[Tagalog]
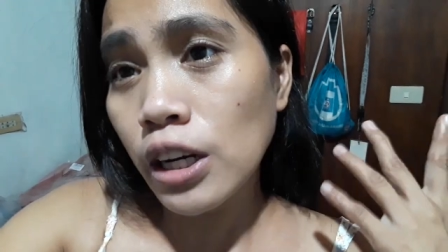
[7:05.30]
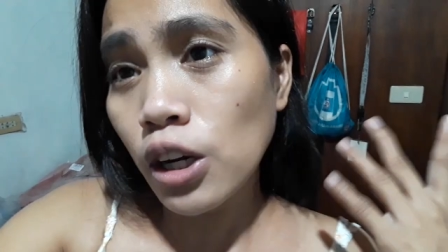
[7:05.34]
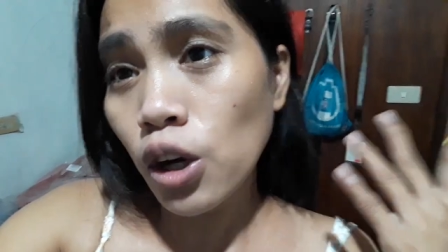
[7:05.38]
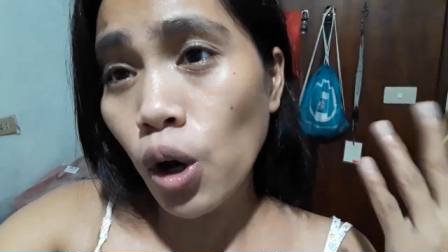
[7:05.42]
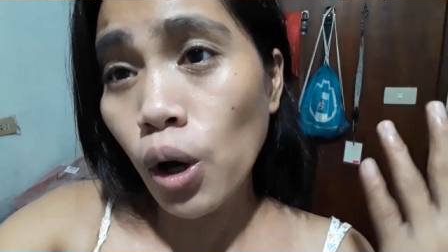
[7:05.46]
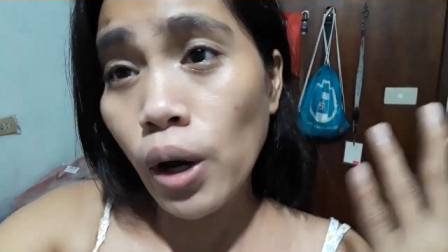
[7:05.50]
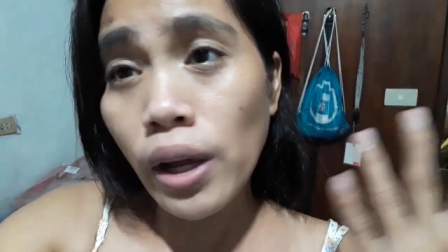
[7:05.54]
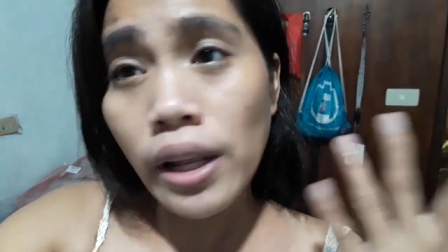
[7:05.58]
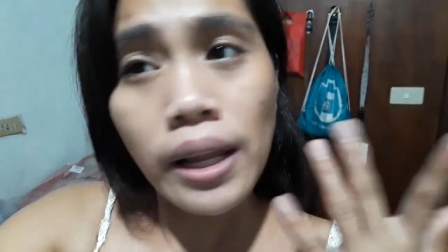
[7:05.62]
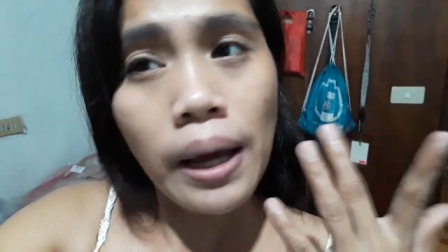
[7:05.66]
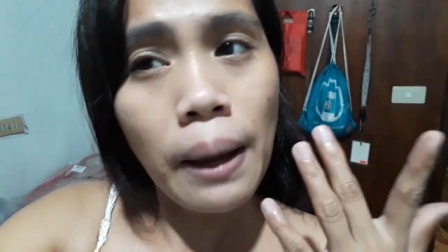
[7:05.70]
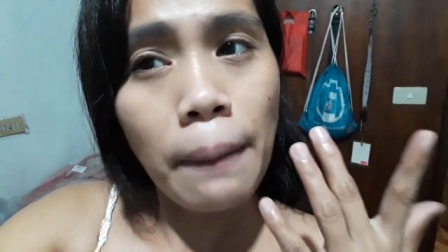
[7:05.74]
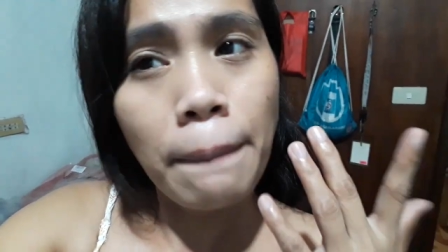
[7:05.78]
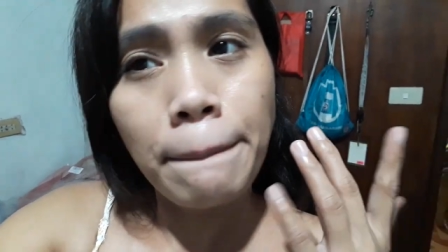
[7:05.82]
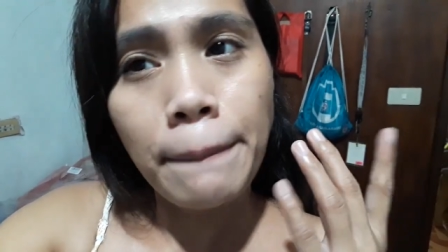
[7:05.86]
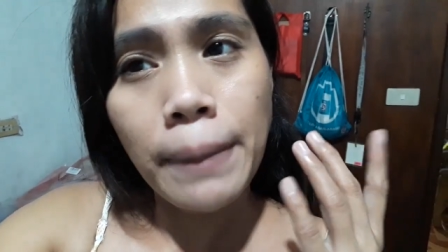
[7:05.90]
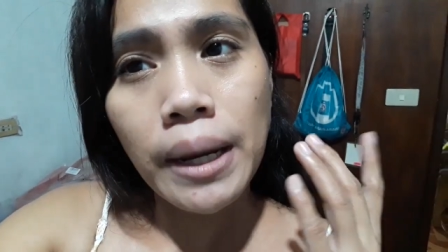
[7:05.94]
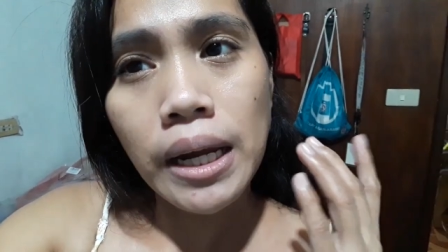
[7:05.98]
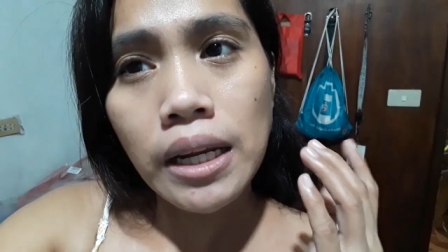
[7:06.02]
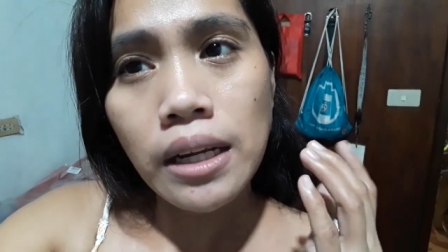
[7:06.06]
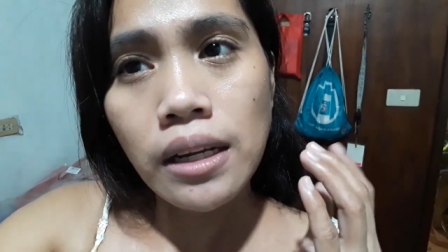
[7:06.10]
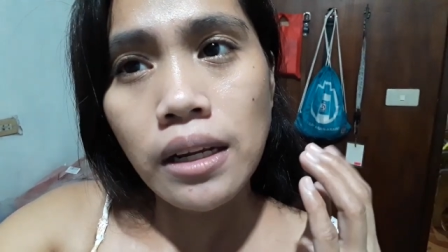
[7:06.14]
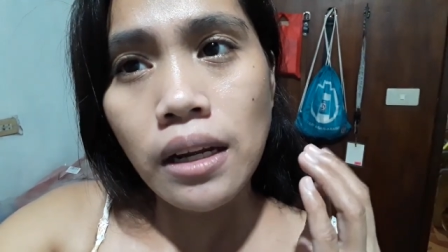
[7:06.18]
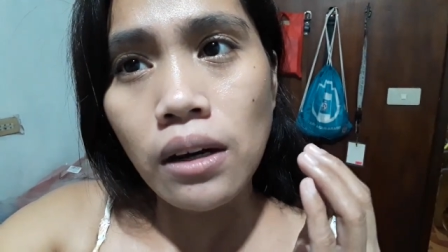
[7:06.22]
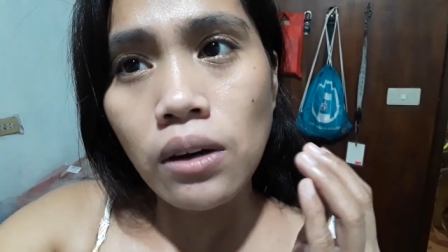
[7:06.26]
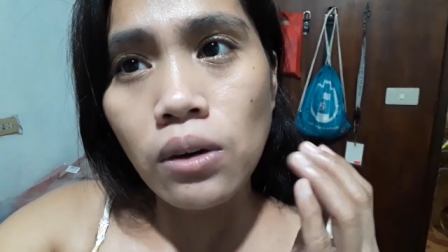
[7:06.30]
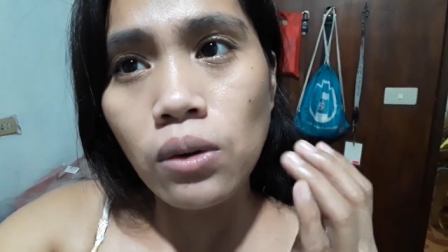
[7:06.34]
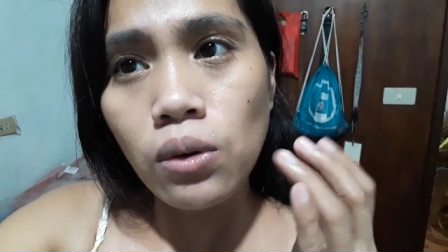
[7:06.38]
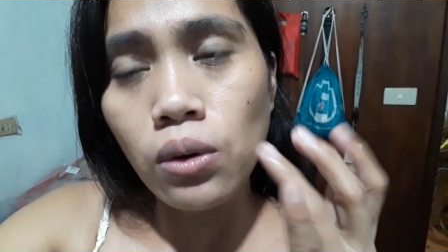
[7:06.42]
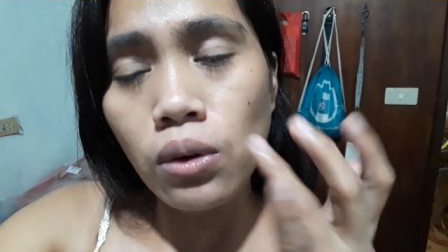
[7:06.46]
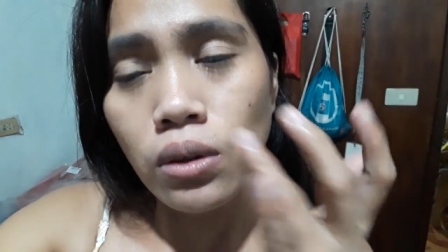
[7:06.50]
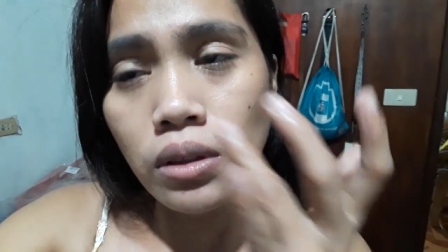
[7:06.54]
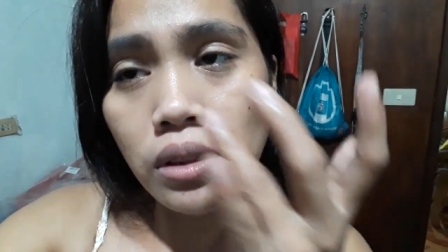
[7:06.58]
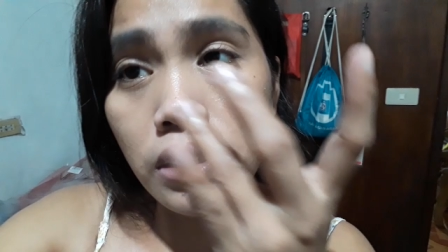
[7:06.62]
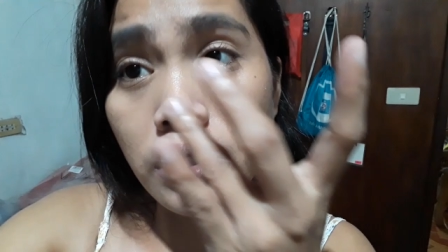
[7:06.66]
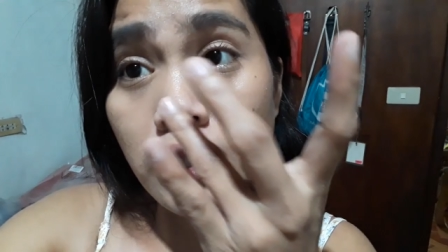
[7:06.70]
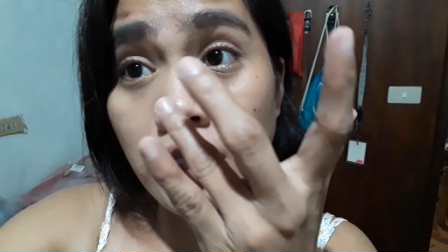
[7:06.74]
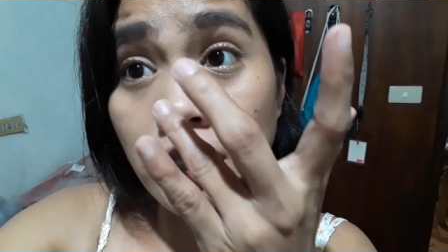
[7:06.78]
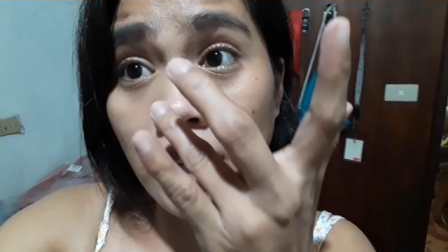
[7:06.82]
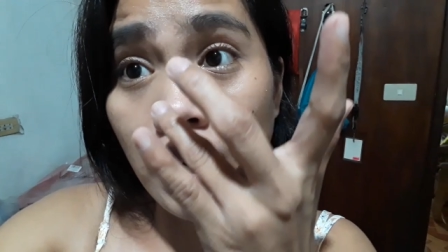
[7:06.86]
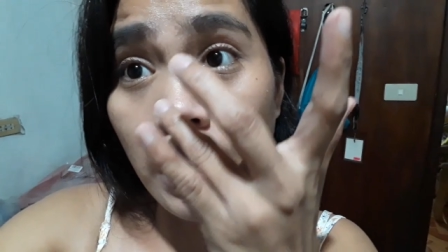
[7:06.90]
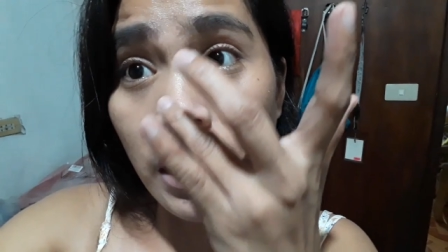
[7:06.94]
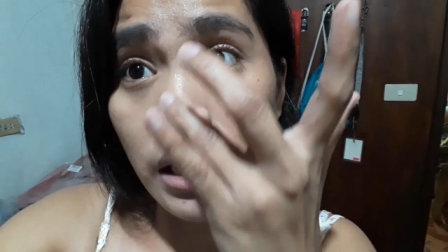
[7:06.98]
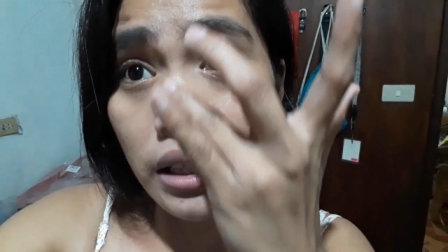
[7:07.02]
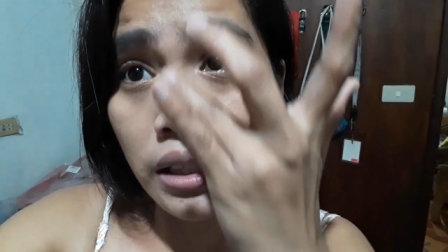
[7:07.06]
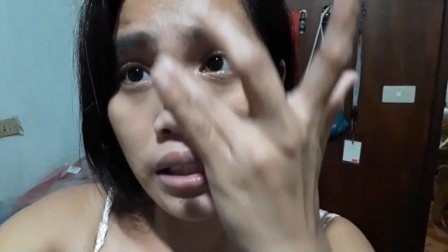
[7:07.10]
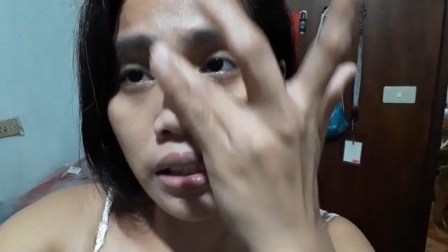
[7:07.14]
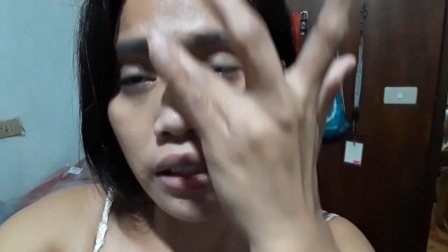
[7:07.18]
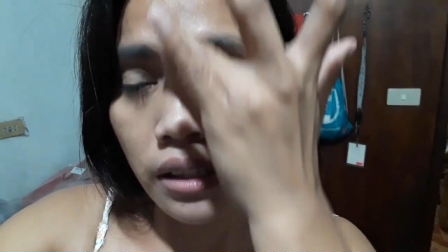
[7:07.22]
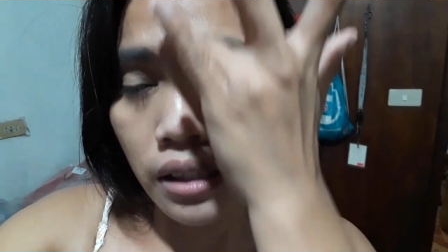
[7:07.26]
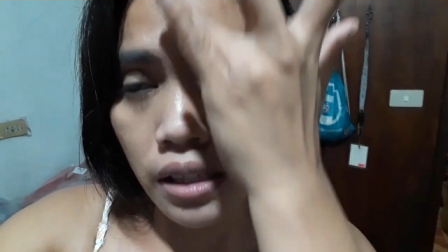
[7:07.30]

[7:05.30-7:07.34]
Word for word: nag-oil up pa rin ako sa